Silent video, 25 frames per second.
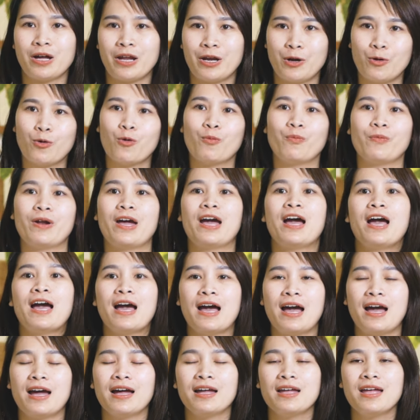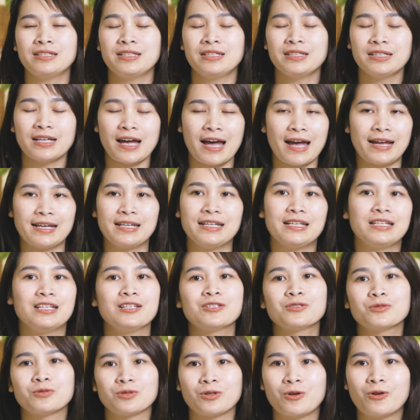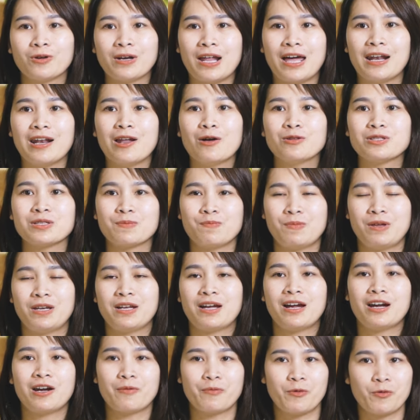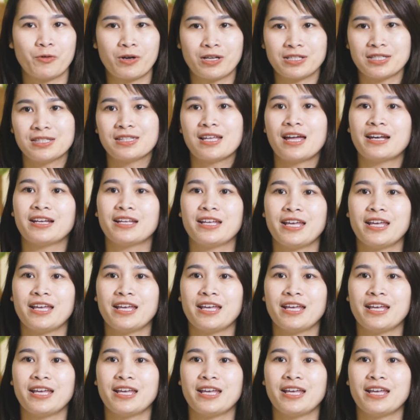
ขนมนะคะ ที่ขายดีที่สุดของร้านเราจะเป็นคาราเมลคัสตาร์ด